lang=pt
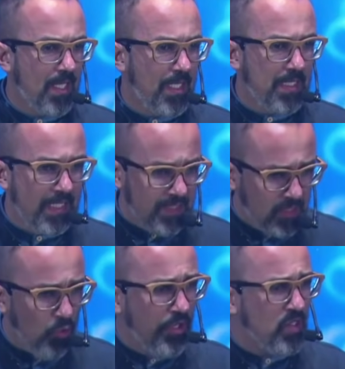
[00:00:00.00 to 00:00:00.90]
e esse
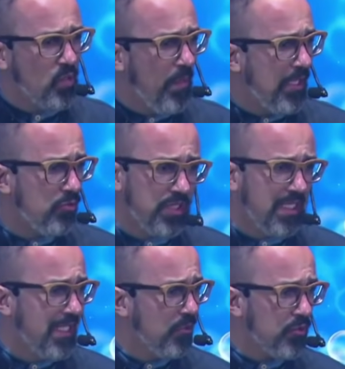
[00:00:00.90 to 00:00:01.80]
conhecimento de
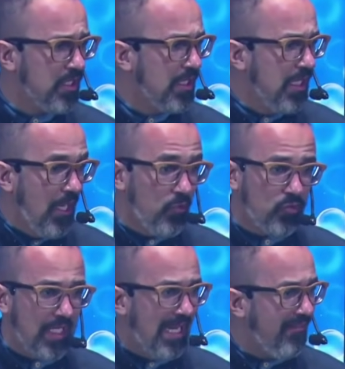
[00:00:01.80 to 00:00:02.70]
Deus
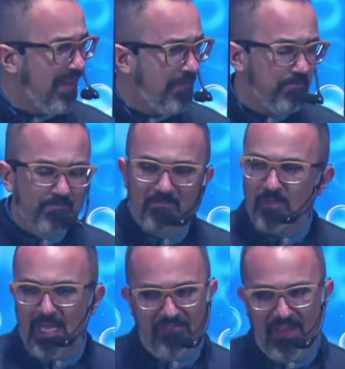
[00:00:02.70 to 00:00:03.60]
nos leva a
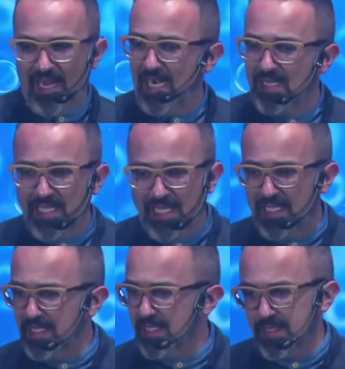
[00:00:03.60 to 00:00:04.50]
a falar
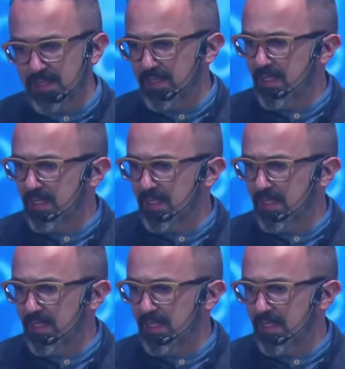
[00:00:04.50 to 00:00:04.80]
dele,